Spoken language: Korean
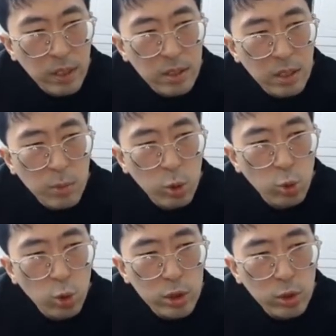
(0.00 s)
여기 그러니까 뭐
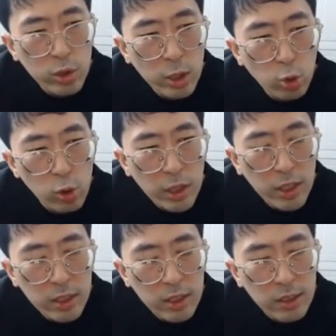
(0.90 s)
누르고 있어도 그냥 좋을 것
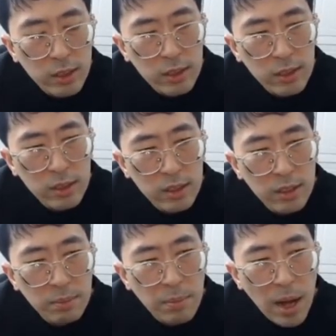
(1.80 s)
같아서
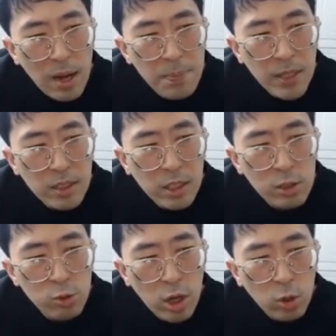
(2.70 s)
마가 빠져
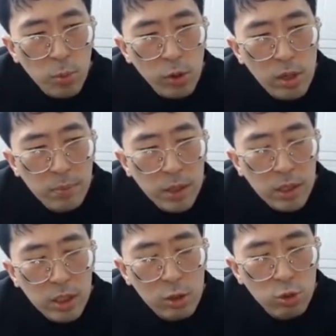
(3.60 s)
지킬 수가 있고 포를
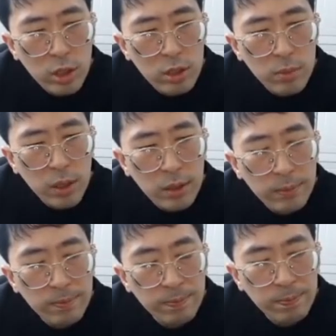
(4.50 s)
넘겨서 지킬 수가 있습니다
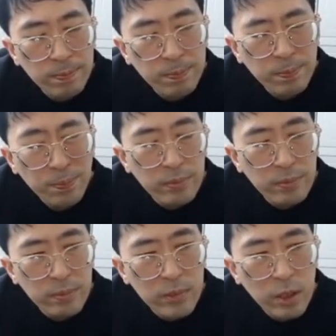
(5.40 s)

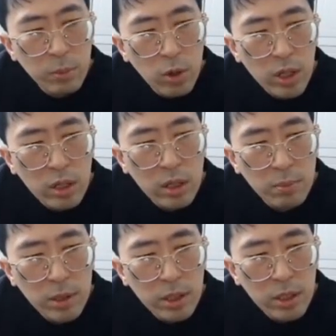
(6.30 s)
포가 이렇게
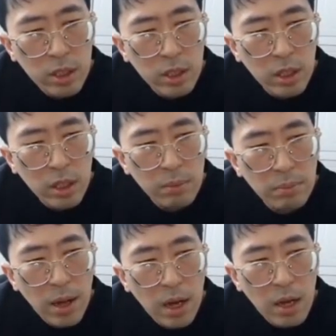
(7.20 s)
넘어서 지키든가
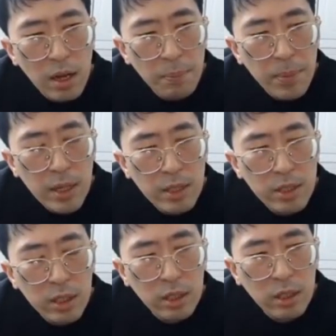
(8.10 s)
마가
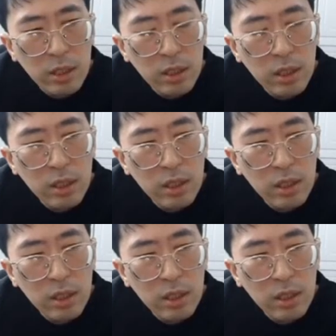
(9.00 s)
빠져서 지키든가